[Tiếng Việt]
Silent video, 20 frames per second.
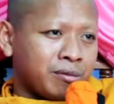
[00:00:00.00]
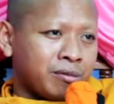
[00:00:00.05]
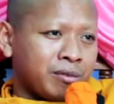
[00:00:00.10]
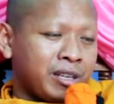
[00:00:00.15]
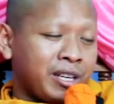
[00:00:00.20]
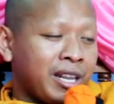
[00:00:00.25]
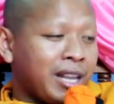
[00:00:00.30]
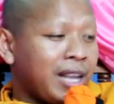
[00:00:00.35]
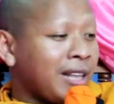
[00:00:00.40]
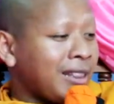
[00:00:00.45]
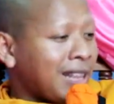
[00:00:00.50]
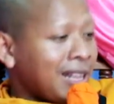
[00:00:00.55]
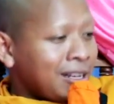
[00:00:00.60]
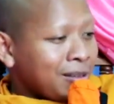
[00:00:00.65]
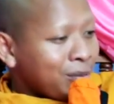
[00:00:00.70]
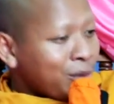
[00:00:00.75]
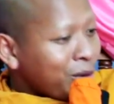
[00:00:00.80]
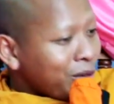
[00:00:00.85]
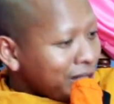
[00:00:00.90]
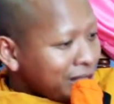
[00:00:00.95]
vì nè
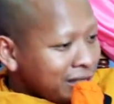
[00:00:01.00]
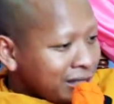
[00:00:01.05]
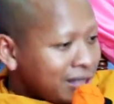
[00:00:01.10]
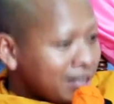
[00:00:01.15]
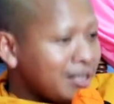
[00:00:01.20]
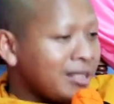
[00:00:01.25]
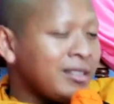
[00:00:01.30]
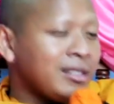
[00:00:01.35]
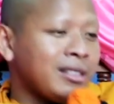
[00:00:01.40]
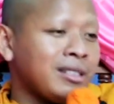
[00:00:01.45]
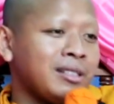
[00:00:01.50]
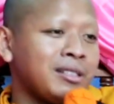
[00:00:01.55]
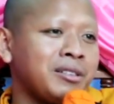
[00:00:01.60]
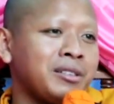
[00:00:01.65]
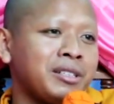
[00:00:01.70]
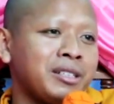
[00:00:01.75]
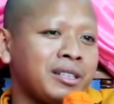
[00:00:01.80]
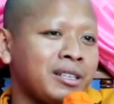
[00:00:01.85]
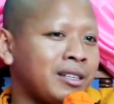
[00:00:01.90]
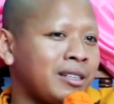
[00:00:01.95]
từ môn dương rồi của
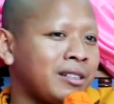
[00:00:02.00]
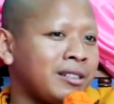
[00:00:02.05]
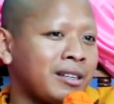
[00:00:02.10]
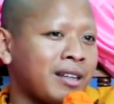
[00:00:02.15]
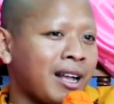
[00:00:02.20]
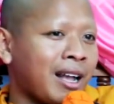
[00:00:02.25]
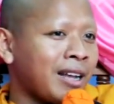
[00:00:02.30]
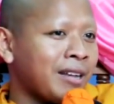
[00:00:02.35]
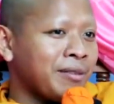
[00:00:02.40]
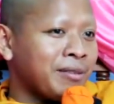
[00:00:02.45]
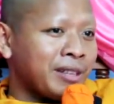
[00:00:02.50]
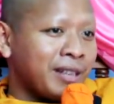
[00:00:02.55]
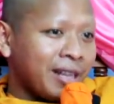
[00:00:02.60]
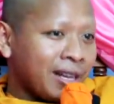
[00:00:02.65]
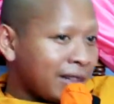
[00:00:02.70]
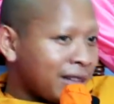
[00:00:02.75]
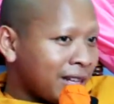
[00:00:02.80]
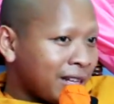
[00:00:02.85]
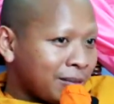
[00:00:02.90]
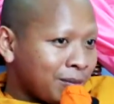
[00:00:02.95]
dương ai vì
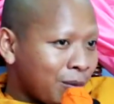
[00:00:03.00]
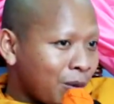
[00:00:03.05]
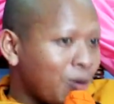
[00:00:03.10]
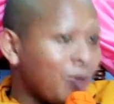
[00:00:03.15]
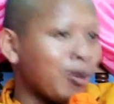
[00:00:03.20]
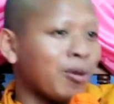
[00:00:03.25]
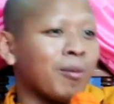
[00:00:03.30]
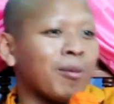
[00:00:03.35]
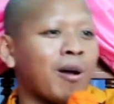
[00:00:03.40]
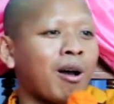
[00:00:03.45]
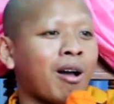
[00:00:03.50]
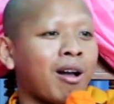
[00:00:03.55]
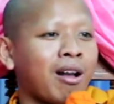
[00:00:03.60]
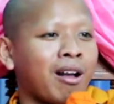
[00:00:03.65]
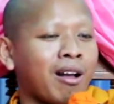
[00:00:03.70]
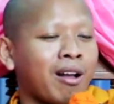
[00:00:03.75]
nè từ môn rồi bo